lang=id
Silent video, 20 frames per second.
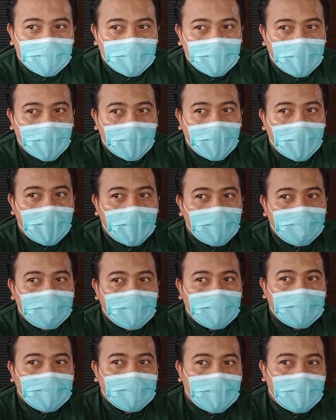yang akan
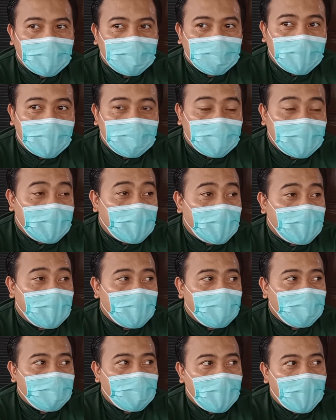melakukan perjalanan
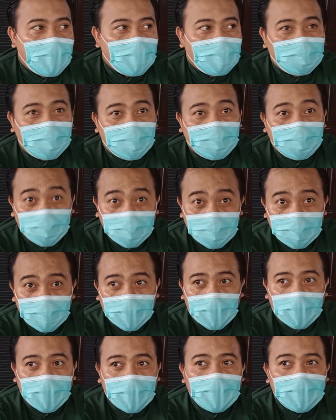melalui bus
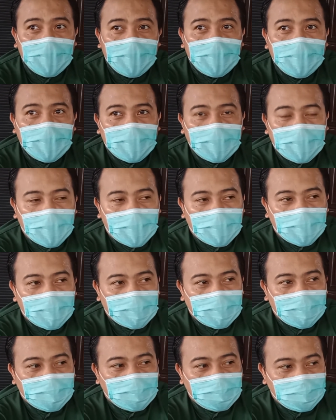ya yang
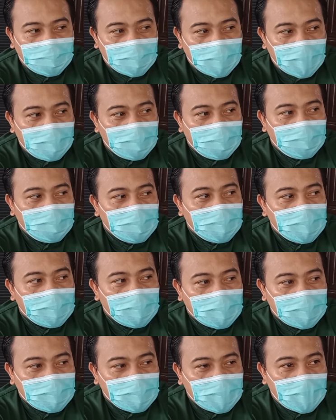tentunya
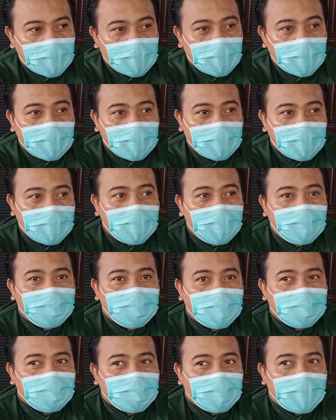e, syarat antigen
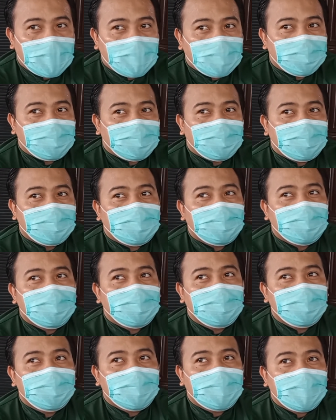diperlukan untuk
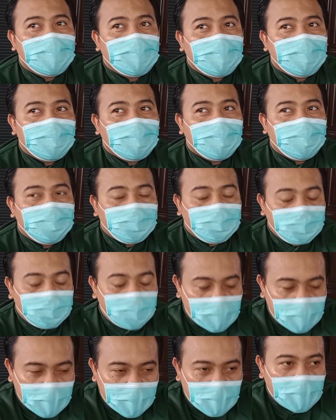
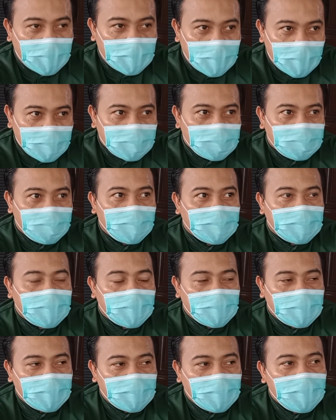perjalanan sampai
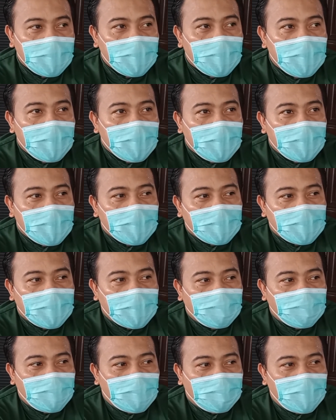saat ini
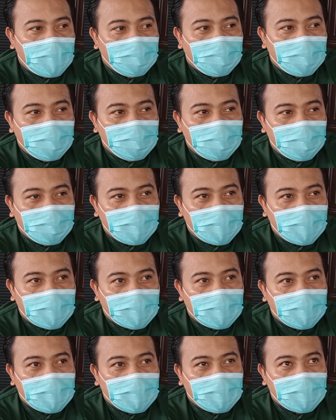yang memang belum
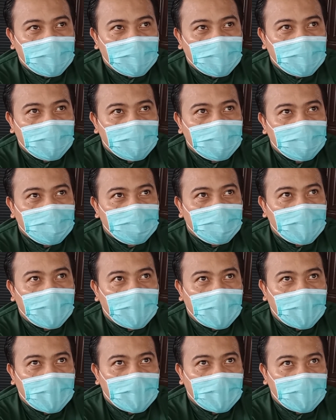memiliki
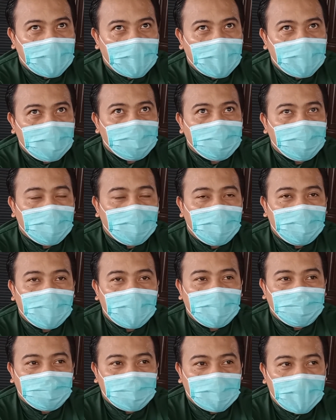syarat antigen untuk
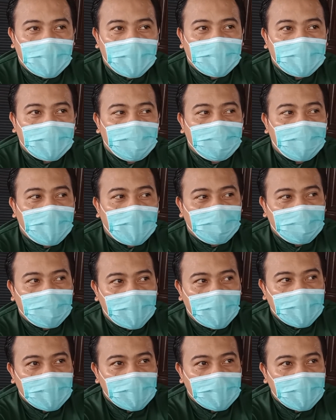mempermudah kita
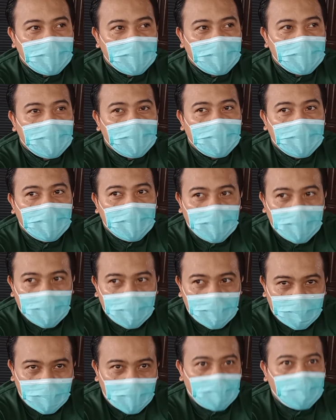melakukan di
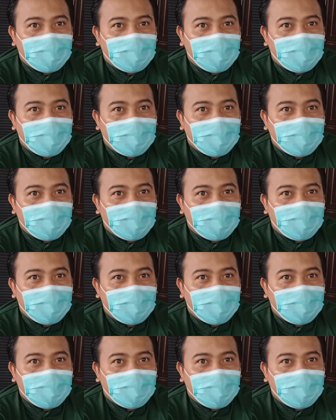PO